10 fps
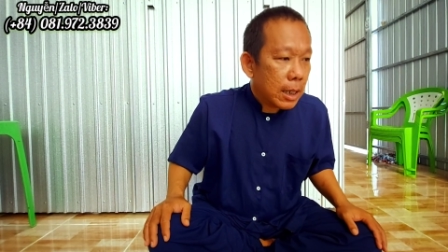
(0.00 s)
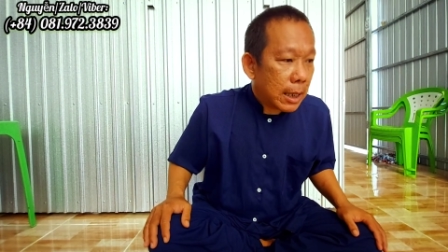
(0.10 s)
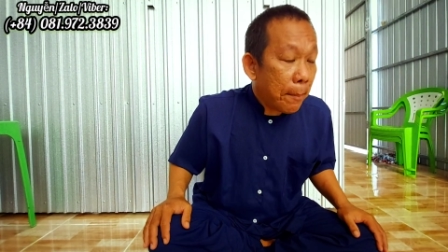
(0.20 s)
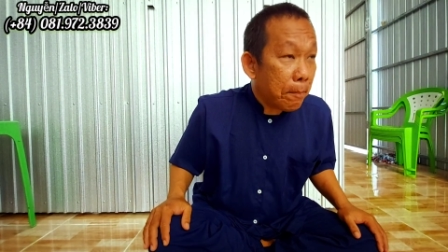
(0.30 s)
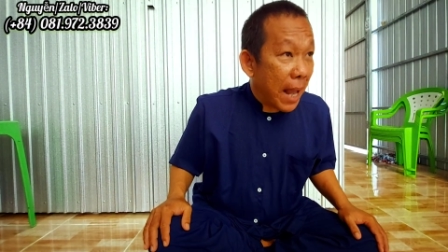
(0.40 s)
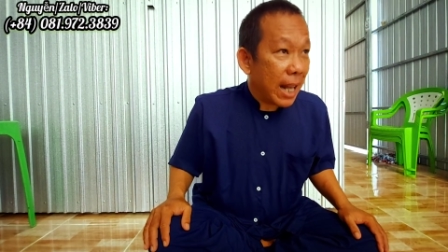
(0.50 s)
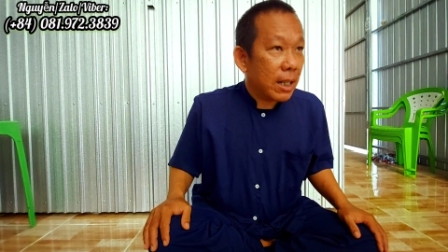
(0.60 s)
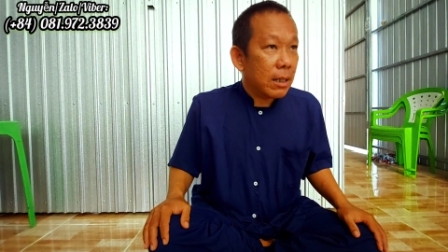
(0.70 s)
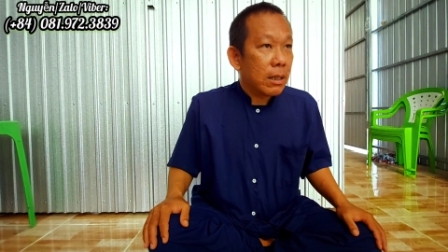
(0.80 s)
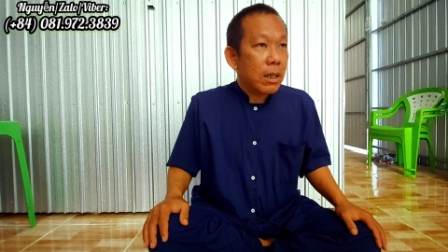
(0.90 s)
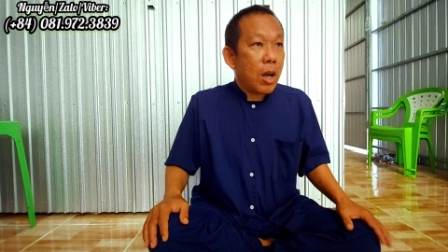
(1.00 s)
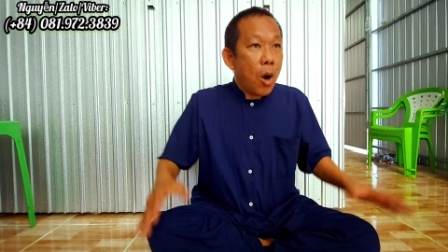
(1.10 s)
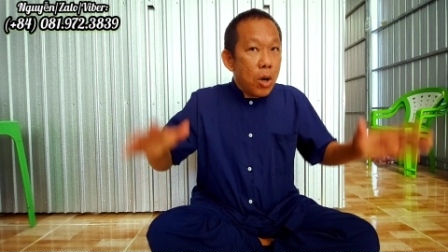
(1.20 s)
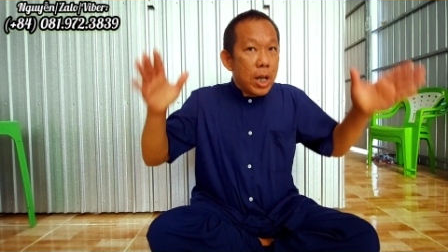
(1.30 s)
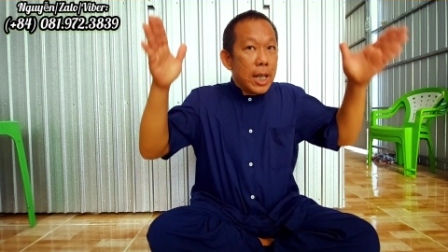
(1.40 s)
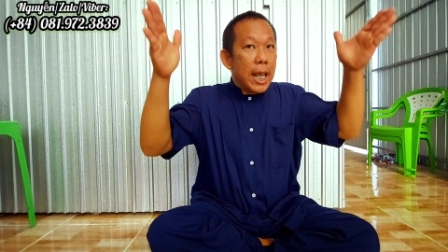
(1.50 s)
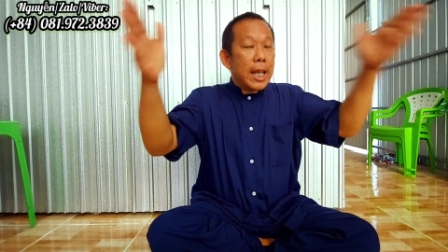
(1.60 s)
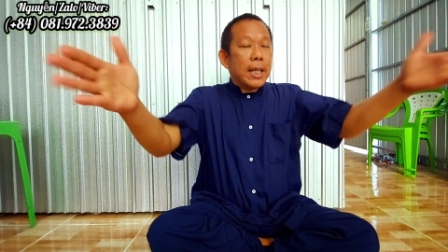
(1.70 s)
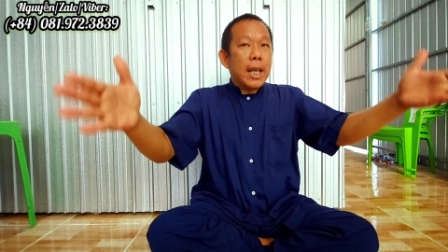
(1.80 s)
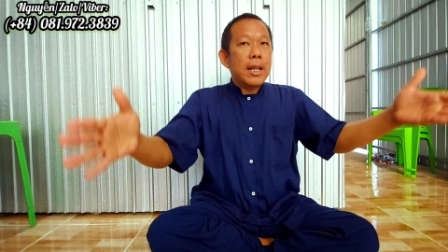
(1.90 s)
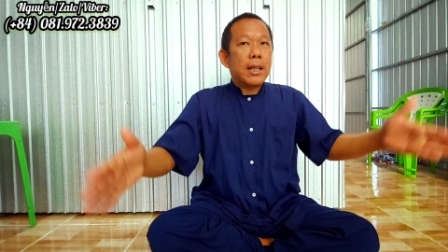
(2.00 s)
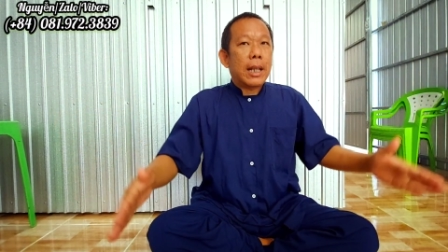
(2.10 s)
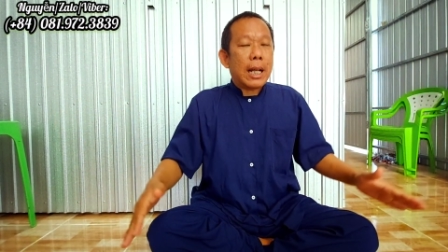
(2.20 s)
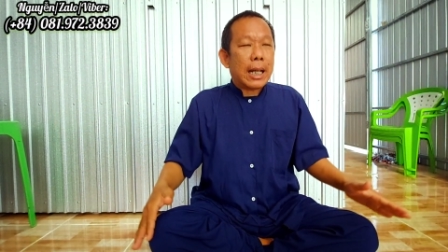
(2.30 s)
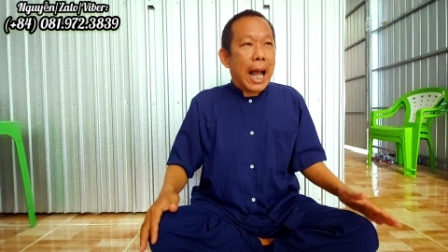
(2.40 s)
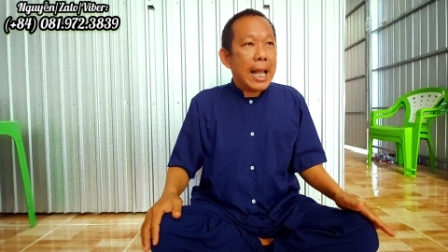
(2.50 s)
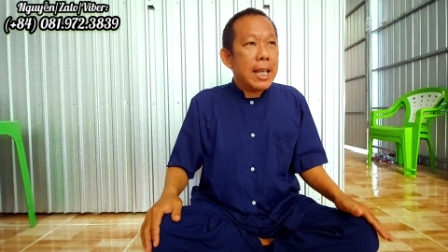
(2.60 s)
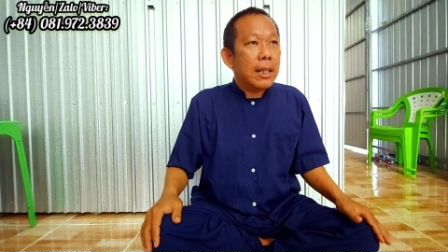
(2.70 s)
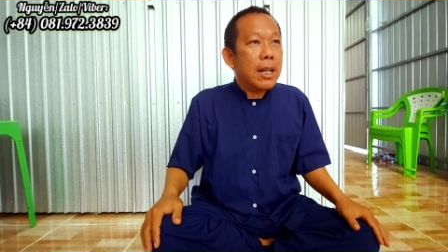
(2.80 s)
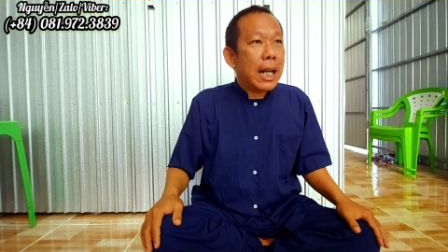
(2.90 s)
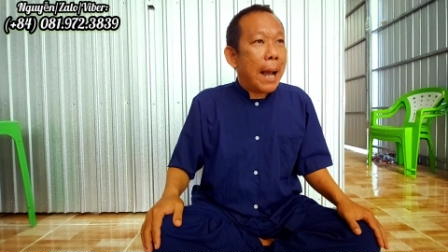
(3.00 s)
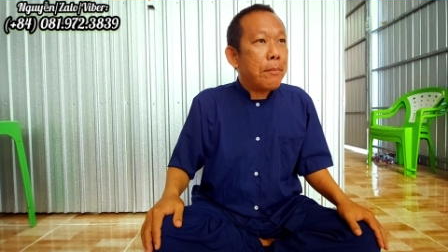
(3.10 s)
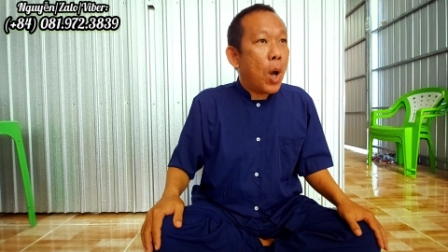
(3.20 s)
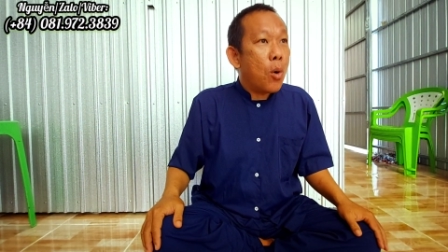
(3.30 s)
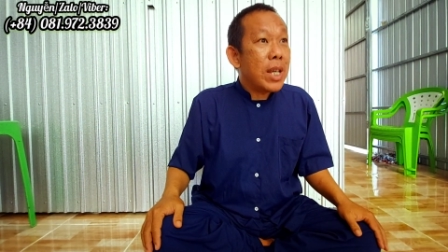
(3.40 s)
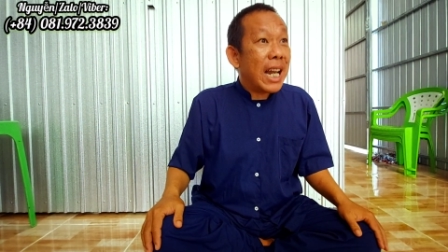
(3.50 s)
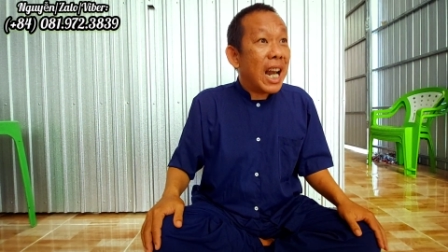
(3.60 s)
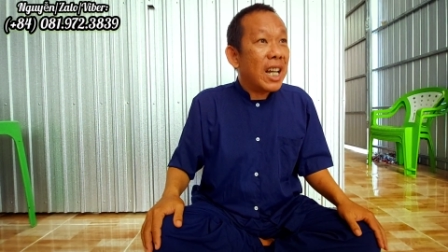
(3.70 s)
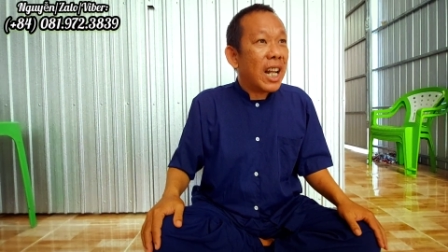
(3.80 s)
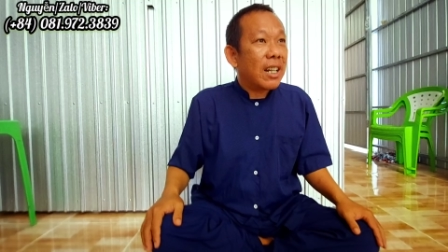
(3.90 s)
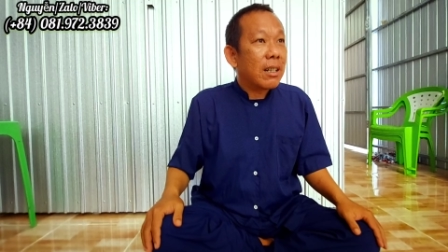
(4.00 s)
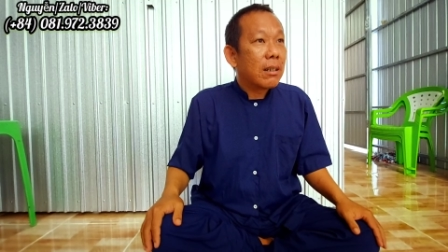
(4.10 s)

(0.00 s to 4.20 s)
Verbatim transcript: chấp nhận đối diện với tất cả những thứ cám dỗ danh lợi tình